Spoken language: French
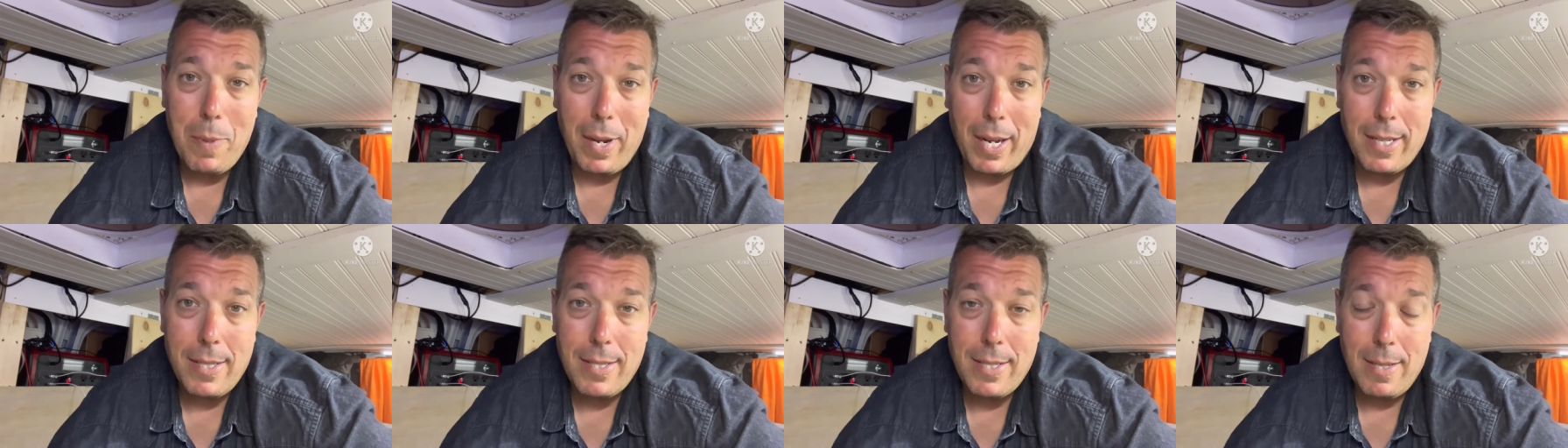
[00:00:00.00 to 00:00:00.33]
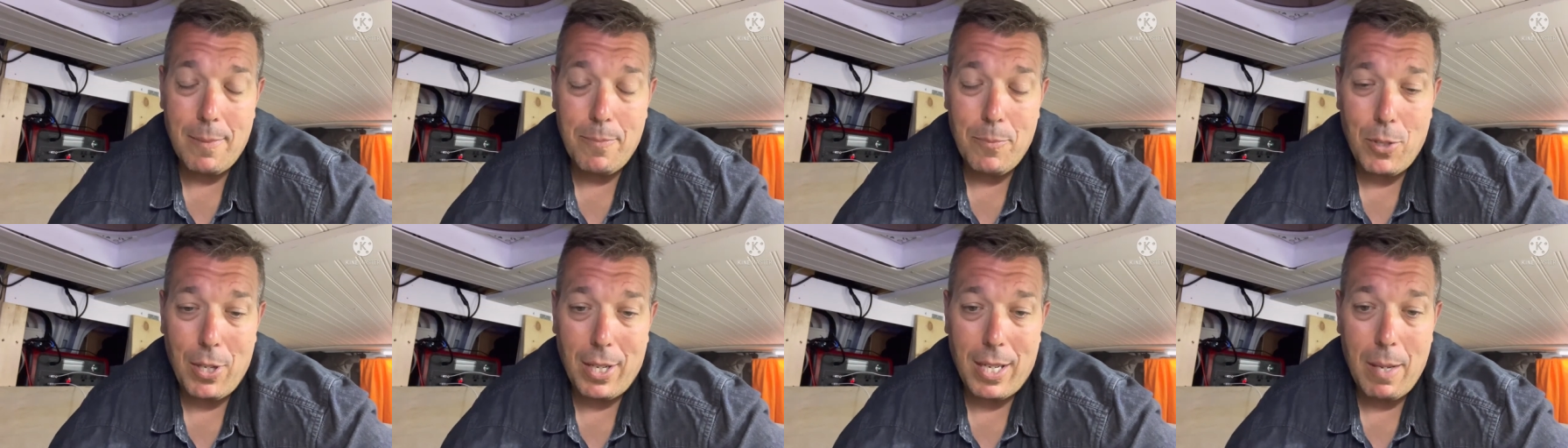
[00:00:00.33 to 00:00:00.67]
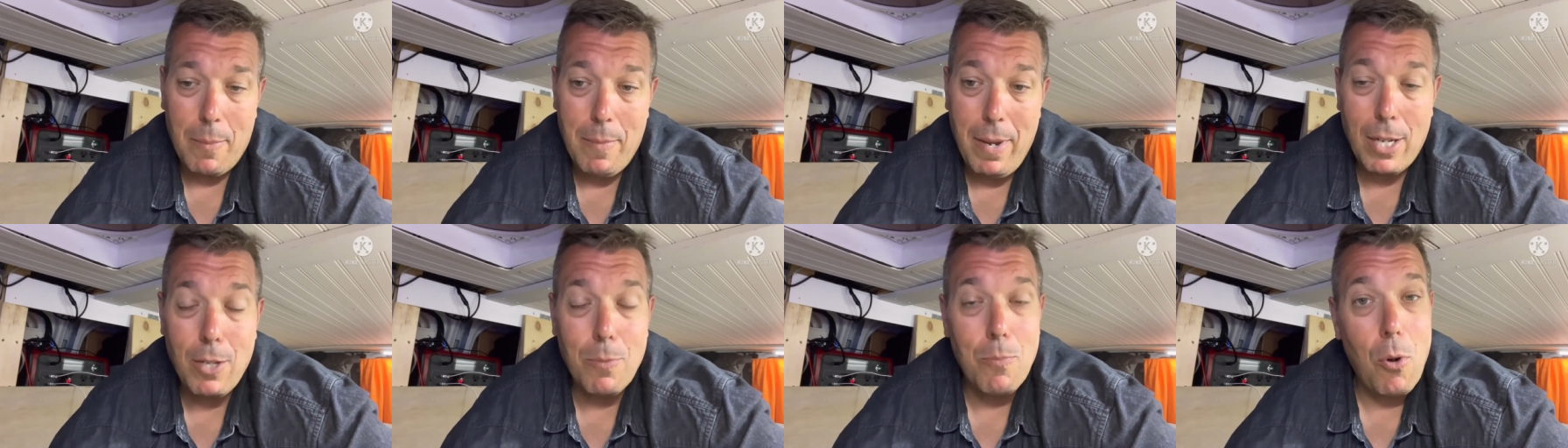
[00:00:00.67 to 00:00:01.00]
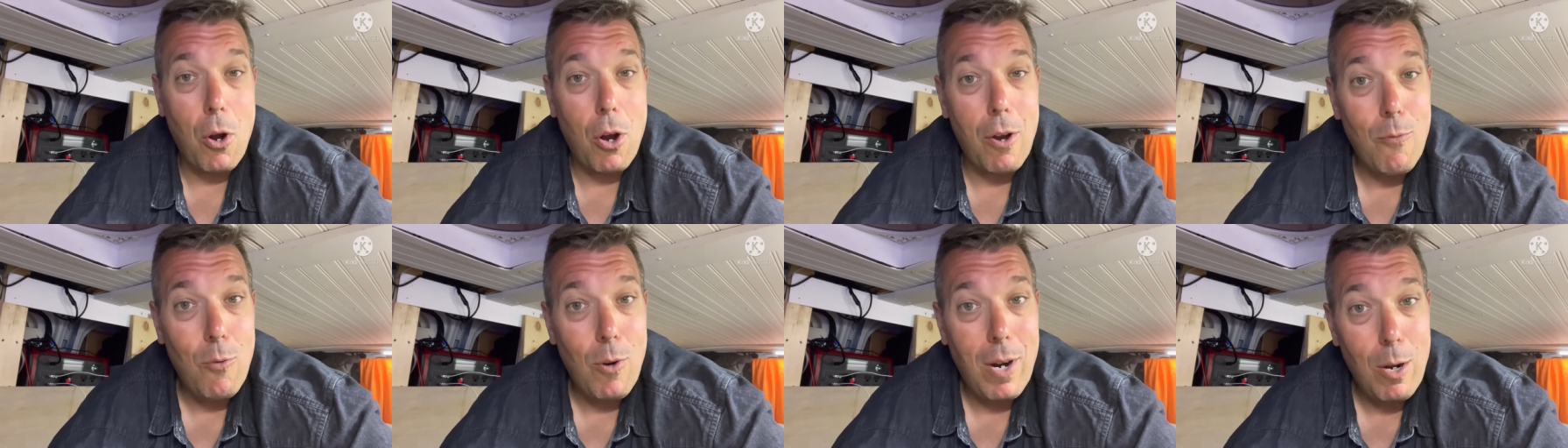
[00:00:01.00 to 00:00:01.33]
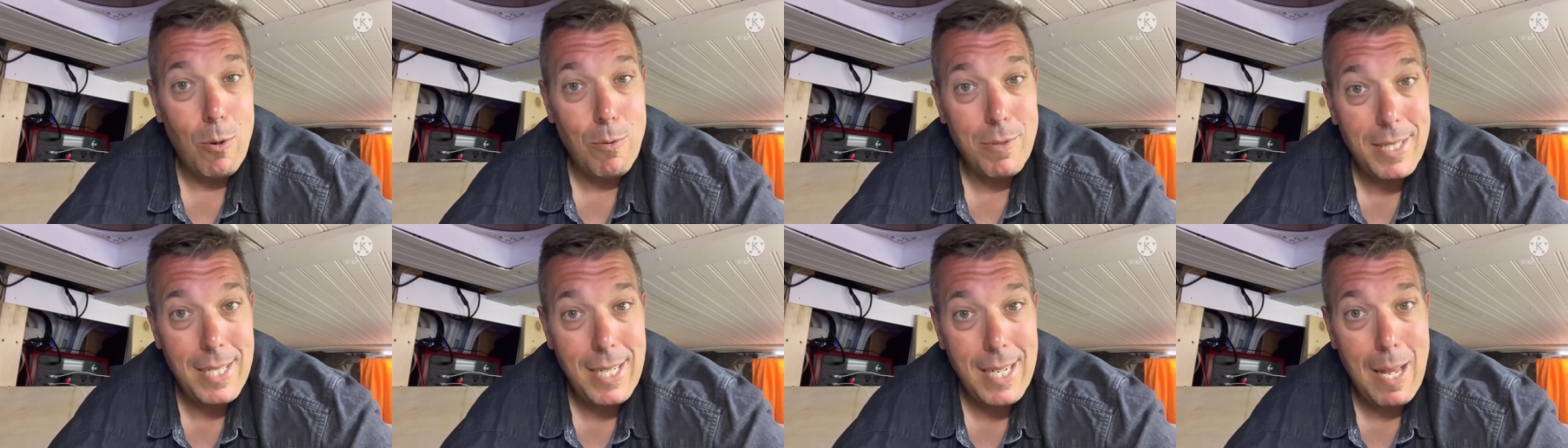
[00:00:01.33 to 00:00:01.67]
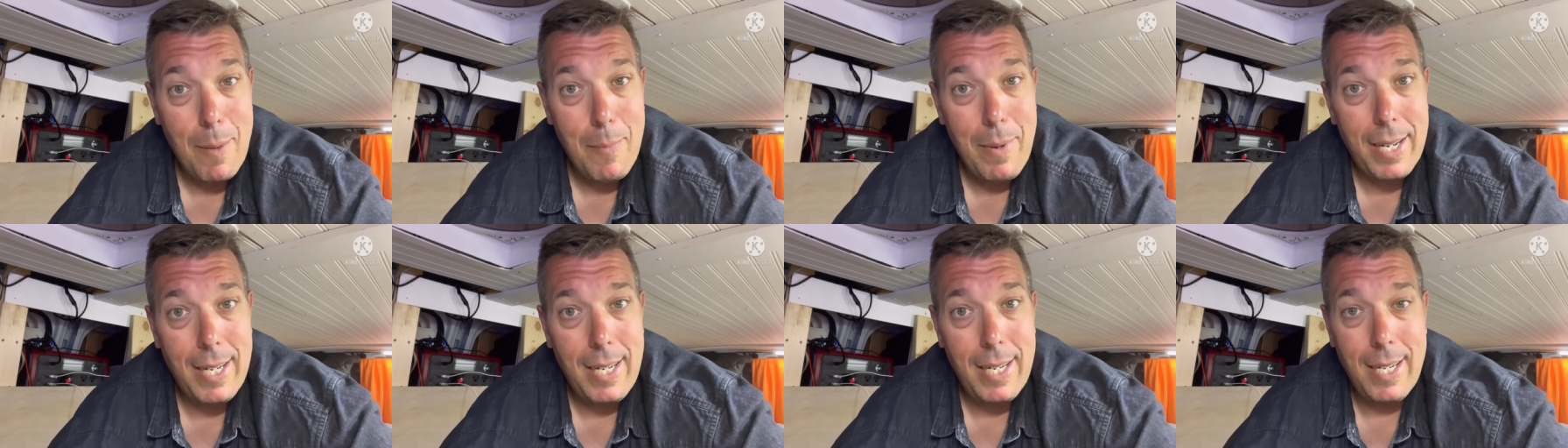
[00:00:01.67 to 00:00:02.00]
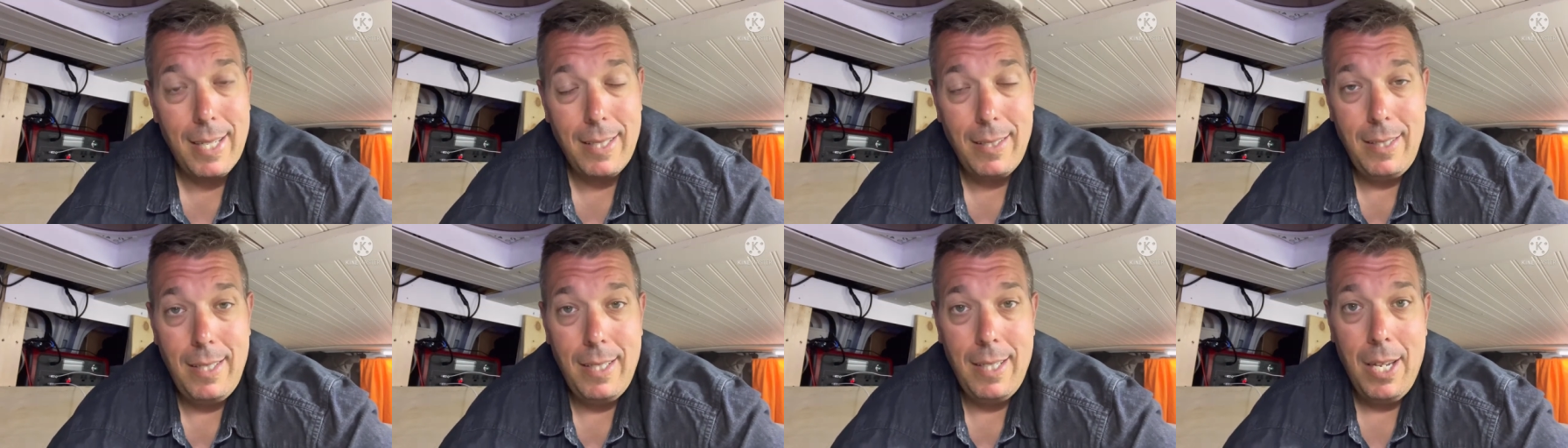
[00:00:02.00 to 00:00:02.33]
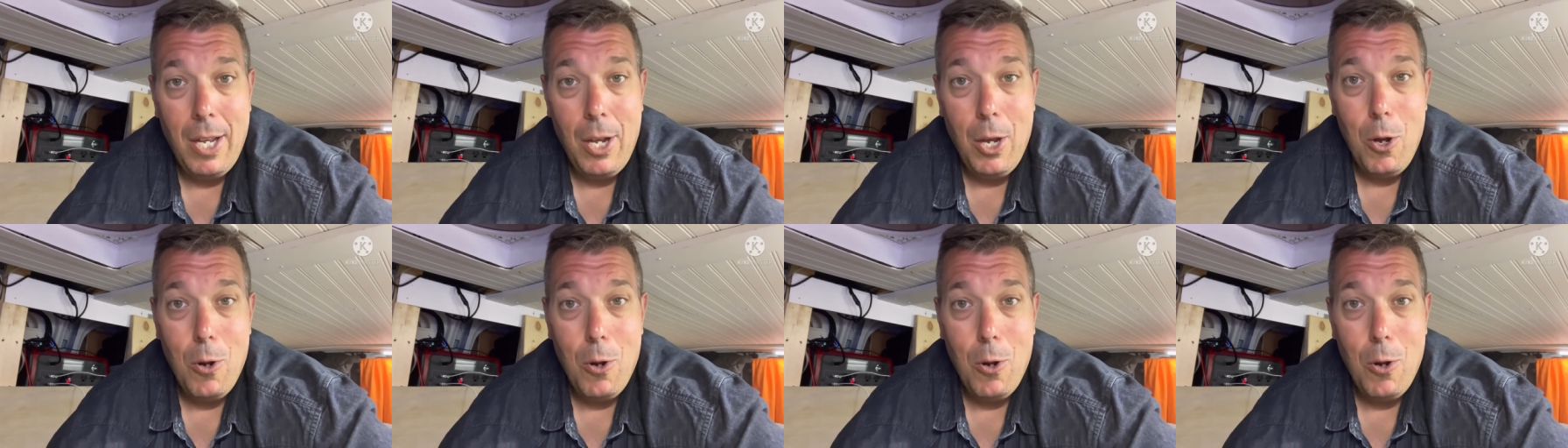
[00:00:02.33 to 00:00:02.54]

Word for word: maritime de Québec, me revoilà aux îles de la Madeleine,